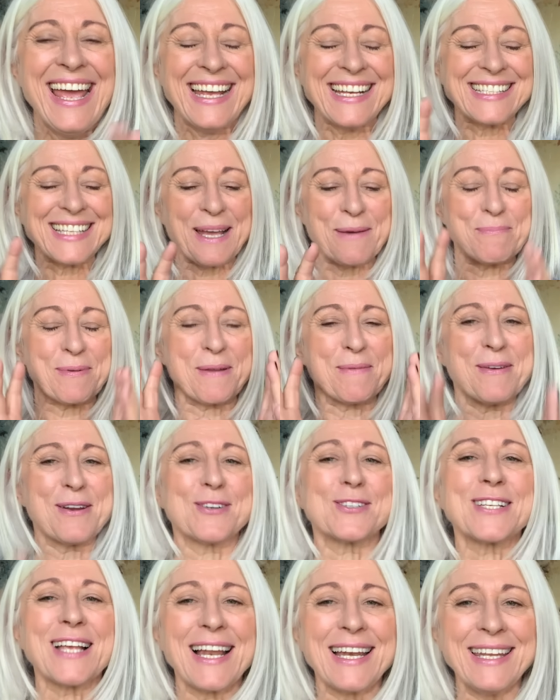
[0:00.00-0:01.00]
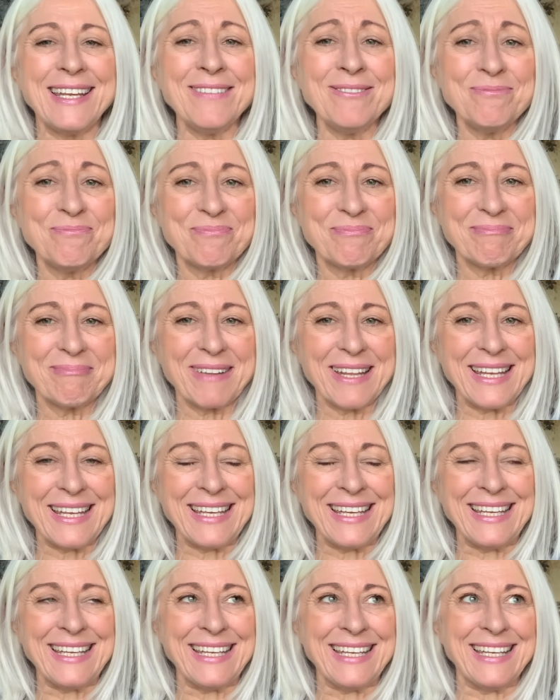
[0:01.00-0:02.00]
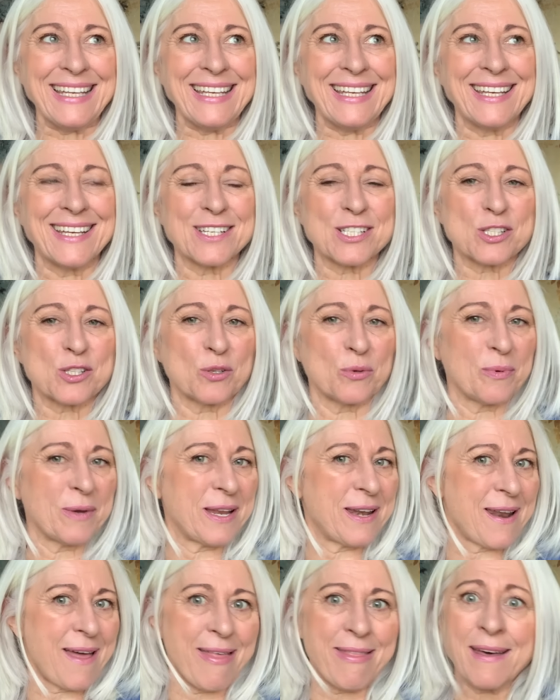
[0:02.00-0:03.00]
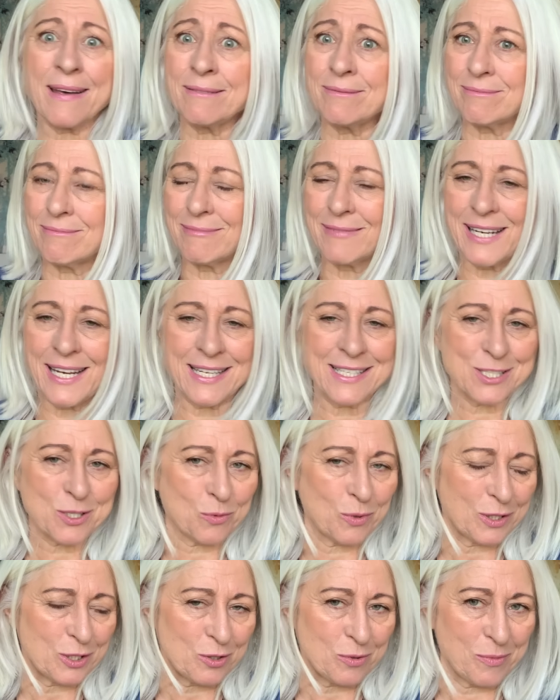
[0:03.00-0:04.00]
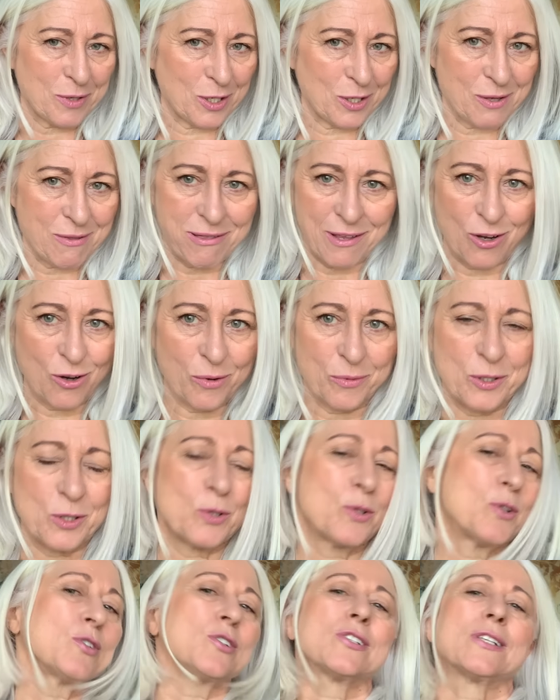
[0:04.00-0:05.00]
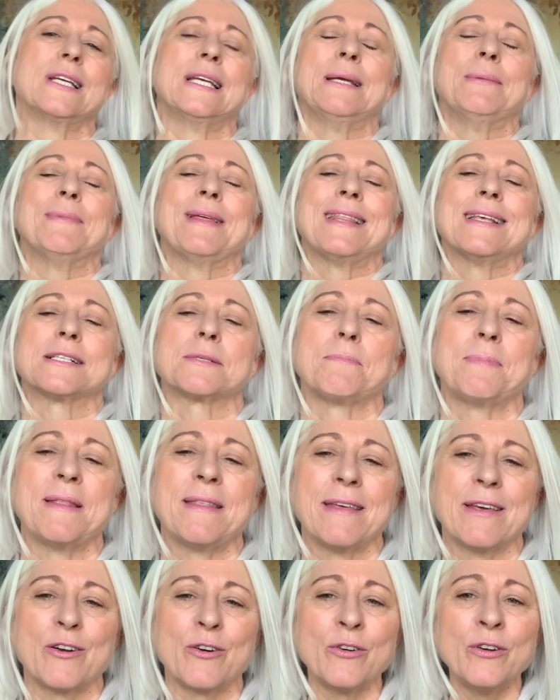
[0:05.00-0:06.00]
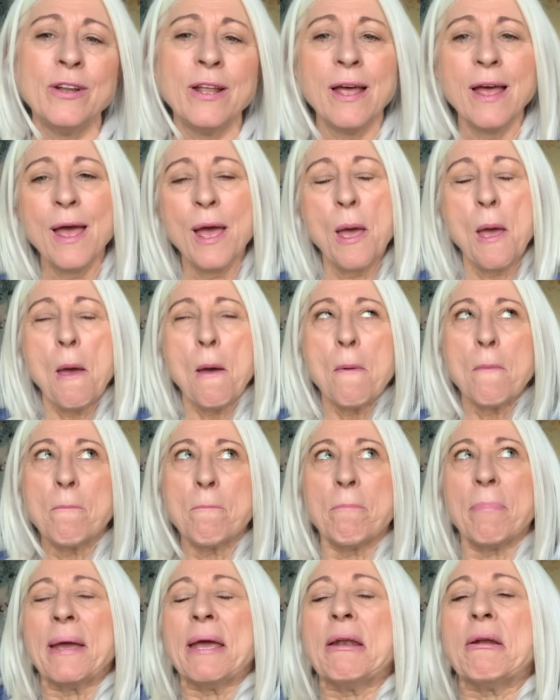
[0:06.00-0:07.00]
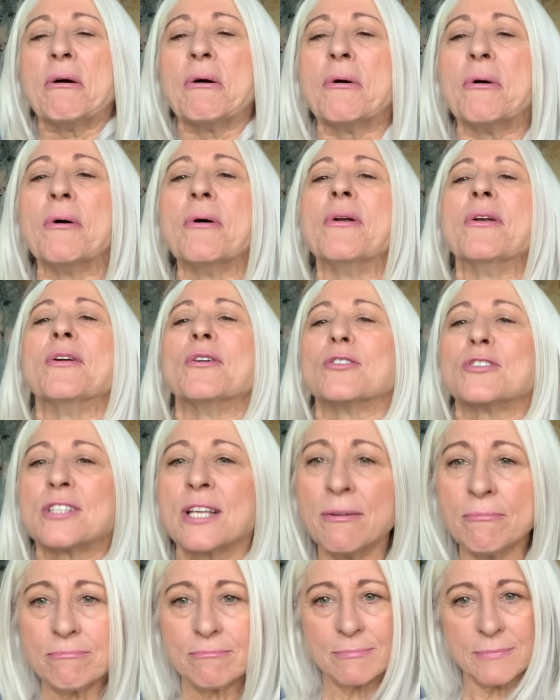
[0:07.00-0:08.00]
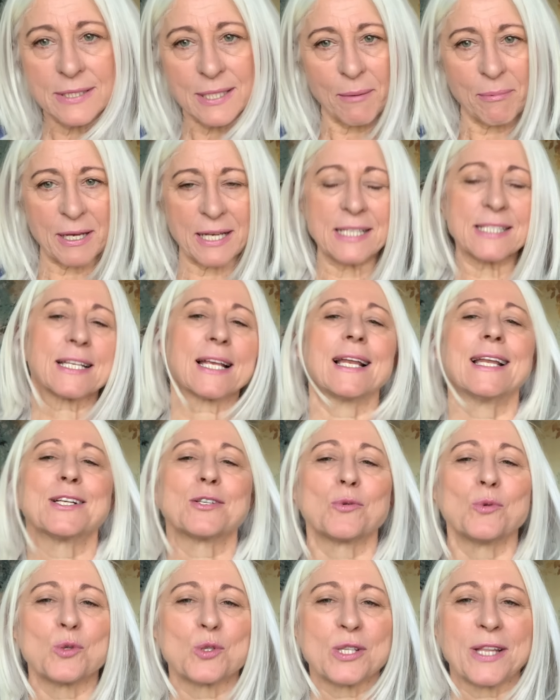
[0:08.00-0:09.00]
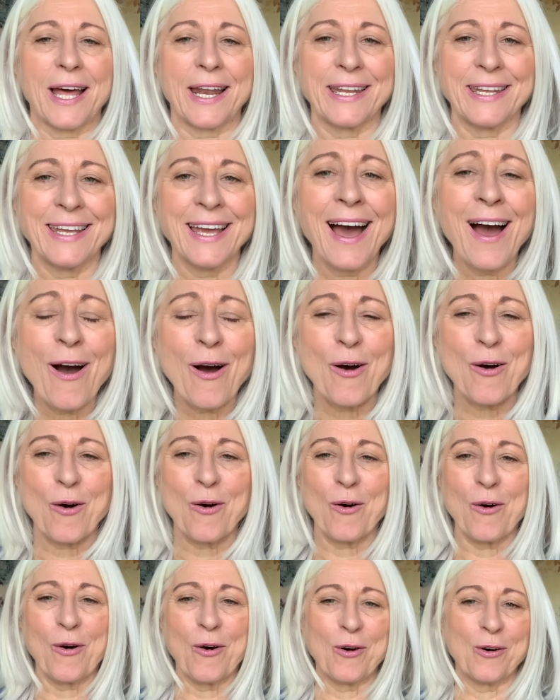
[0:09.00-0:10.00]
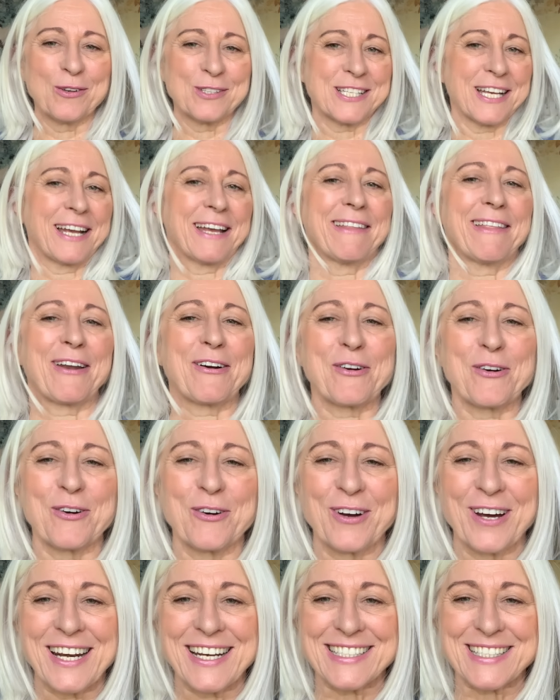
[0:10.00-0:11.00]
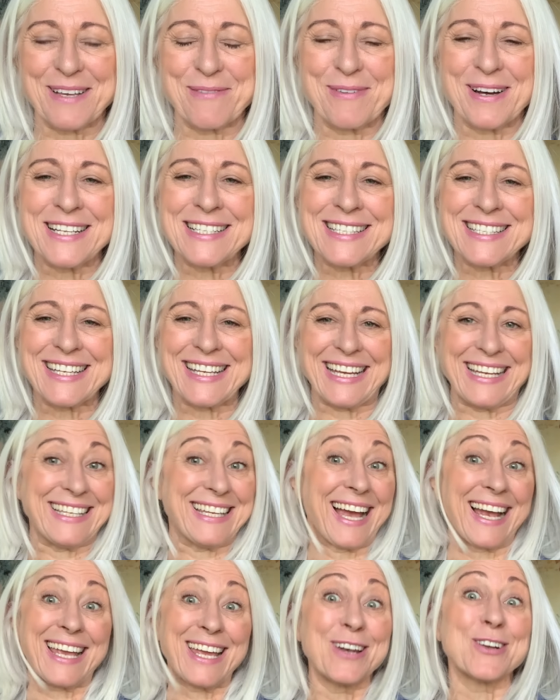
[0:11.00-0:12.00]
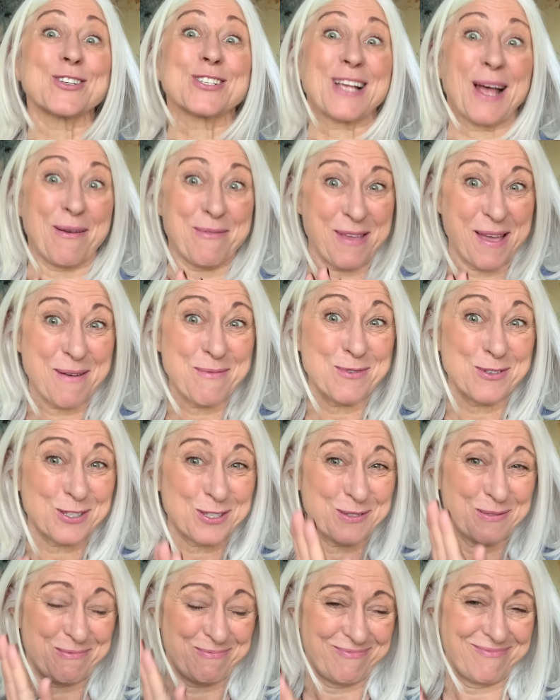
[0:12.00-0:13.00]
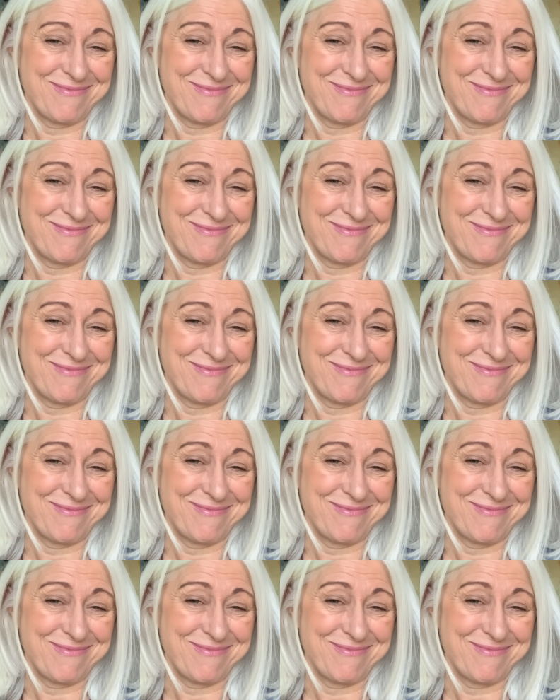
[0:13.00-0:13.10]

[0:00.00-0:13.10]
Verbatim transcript: es que primero salí y, estuve nada, tres, cuatro, cinco minutos y me despidieron, pero no sé, se ve que es que les gustaría o se quedaron con ganas de más, que ya que nos habíamos